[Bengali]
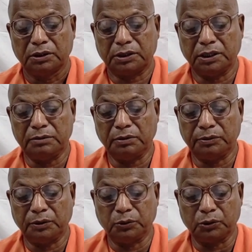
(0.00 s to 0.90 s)

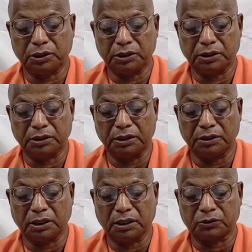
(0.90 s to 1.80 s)
সেইভাবে বসে থেকেই
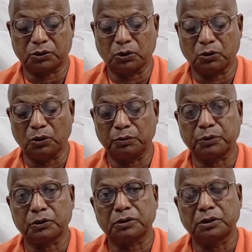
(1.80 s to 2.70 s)
তার সকল
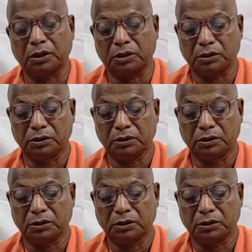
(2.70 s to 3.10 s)
প্রশ্নের